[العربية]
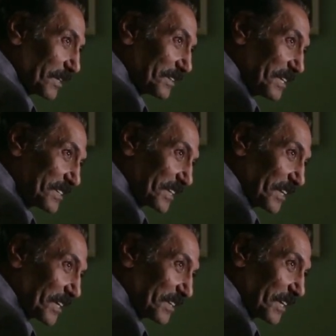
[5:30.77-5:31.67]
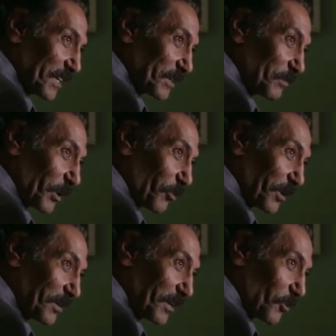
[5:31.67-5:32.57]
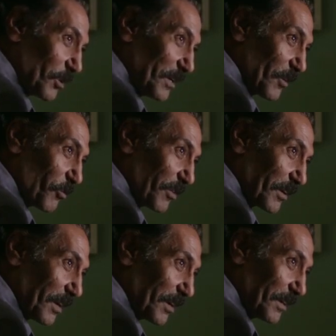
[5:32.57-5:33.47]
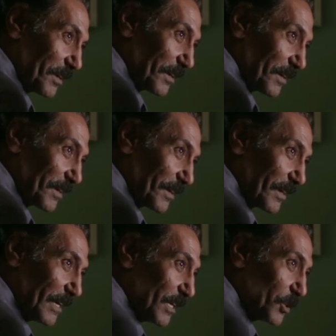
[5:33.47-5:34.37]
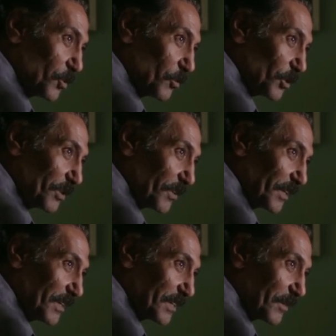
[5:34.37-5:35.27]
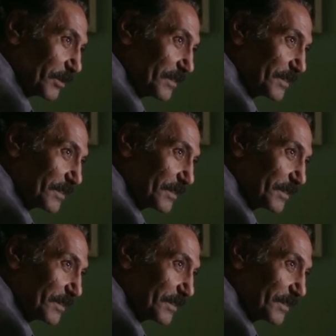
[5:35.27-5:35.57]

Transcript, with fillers: انت لسه ضحكتك كانت منورانا كلنا ومفرحانا ليه الدموع دي في عينيك يا